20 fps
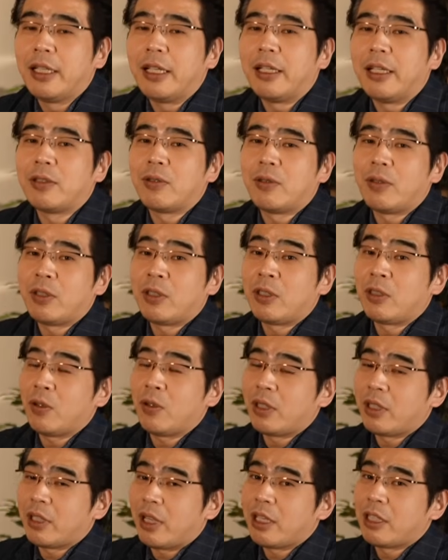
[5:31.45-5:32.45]
えー、そういう人
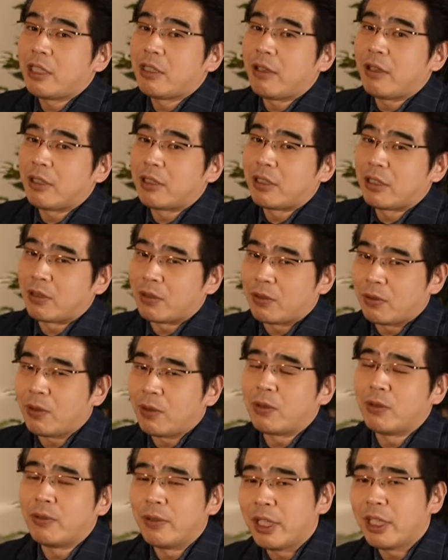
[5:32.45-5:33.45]
に対してはすっご
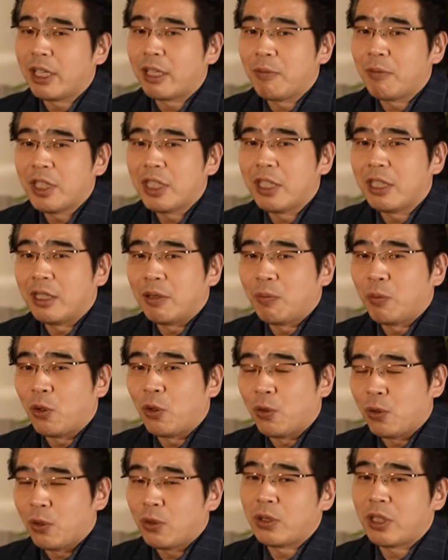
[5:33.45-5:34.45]
く上から目線で
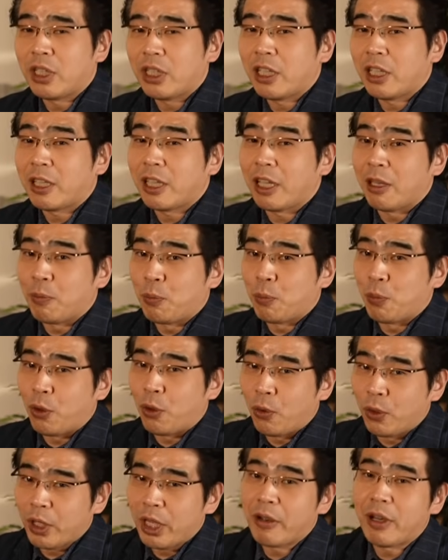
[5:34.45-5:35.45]
暴力的だったり
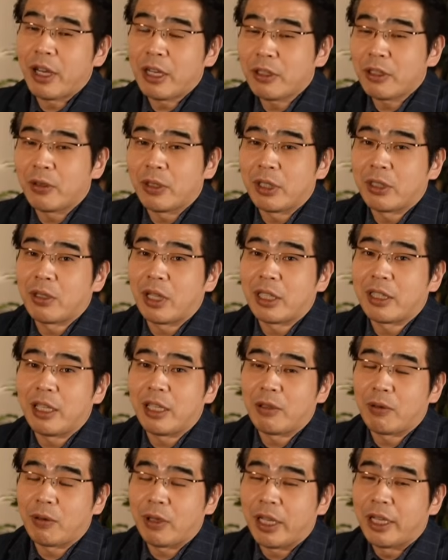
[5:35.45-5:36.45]
暴言を吐くような人だった
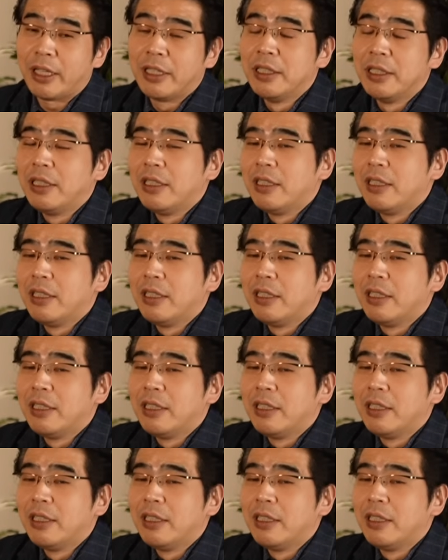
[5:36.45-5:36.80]
りとか